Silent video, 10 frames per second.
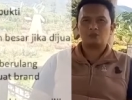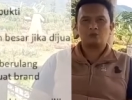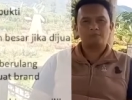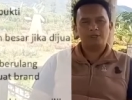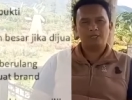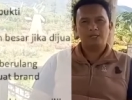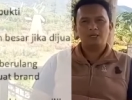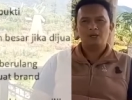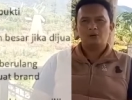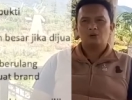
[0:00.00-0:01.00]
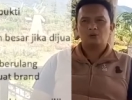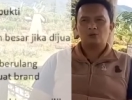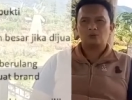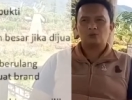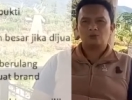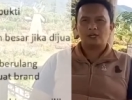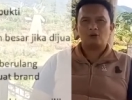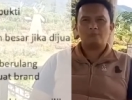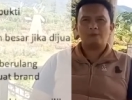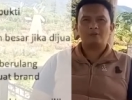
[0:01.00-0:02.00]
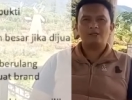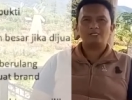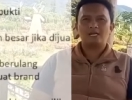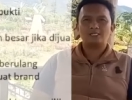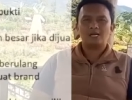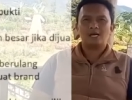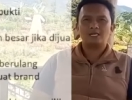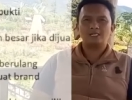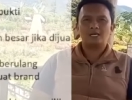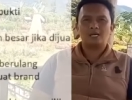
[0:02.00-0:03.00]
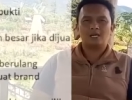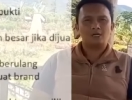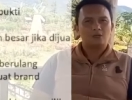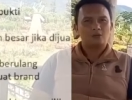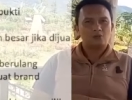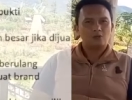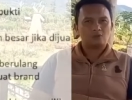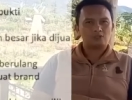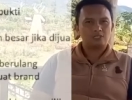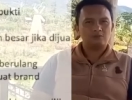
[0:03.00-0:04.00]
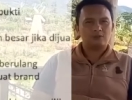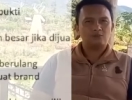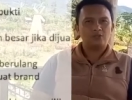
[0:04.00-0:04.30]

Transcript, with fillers: satu pil, untuk eco farming saja hanya 250.000